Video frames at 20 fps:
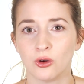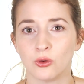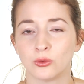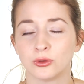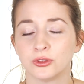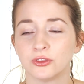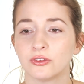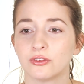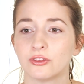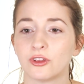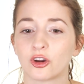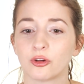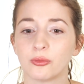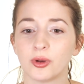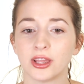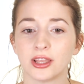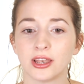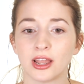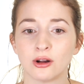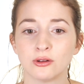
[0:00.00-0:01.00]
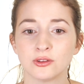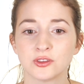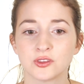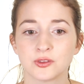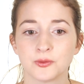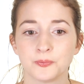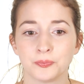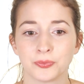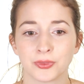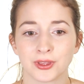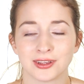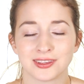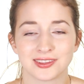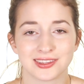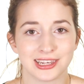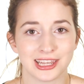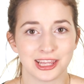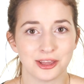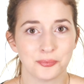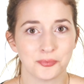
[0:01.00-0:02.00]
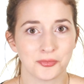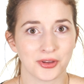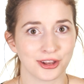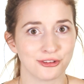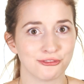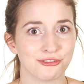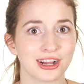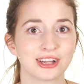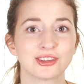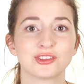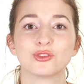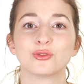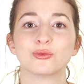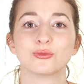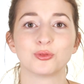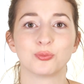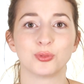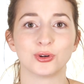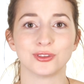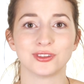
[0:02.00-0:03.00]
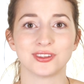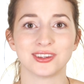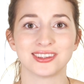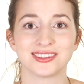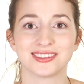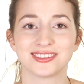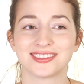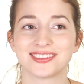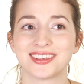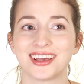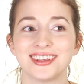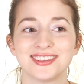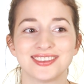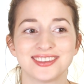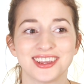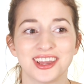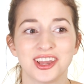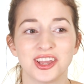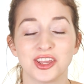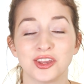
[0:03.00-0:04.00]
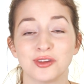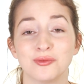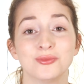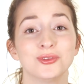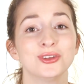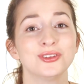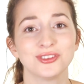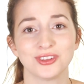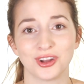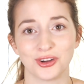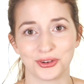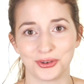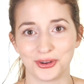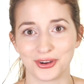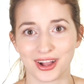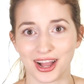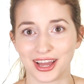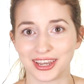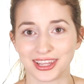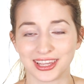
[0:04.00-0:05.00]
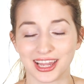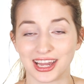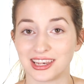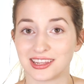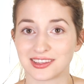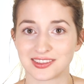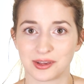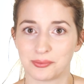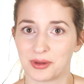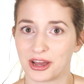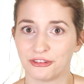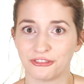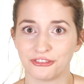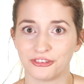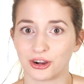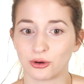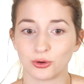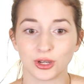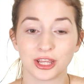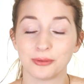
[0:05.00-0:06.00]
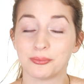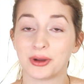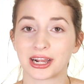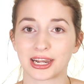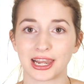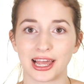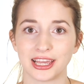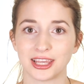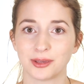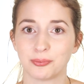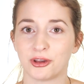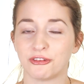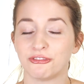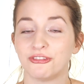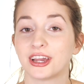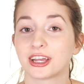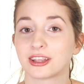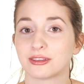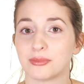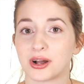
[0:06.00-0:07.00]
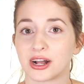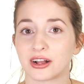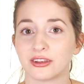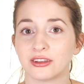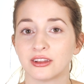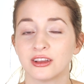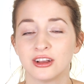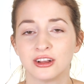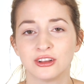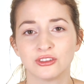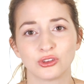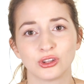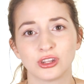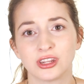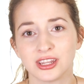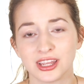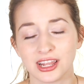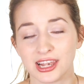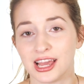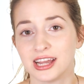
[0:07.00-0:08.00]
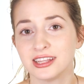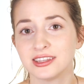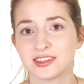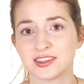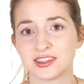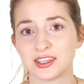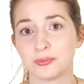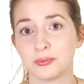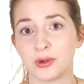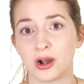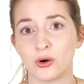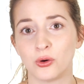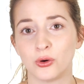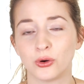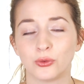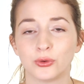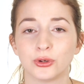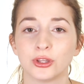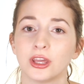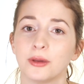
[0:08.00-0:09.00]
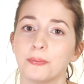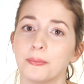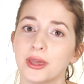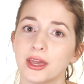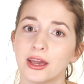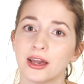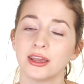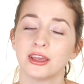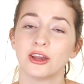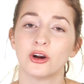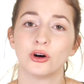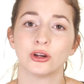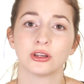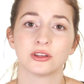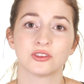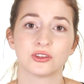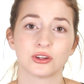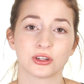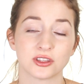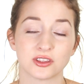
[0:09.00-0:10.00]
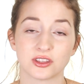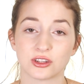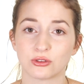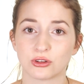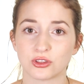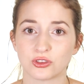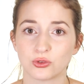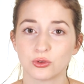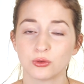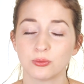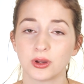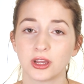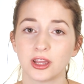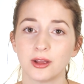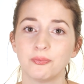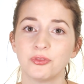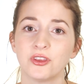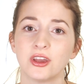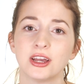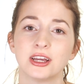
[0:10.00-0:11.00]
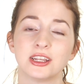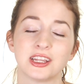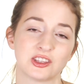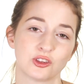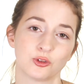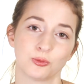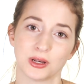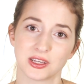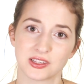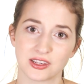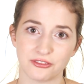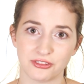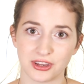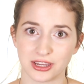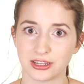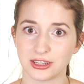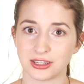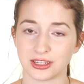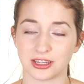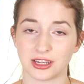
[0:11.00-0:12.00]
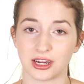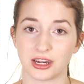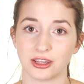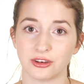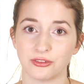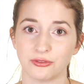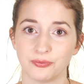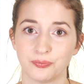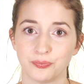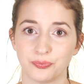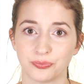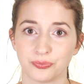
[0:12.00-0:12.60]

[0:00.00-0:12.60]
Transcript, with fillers: Und darüber hinaus ist Leben ein Wachstumsprozess. Das heißt, ihr müsst auch noch gar nicht alles am Anfang und immer gleich perfekt machen, sondern ihr lernt es eben auch. Und je mehr ihr euch in solche Situationen begebt, desto besser werdet ihr darin.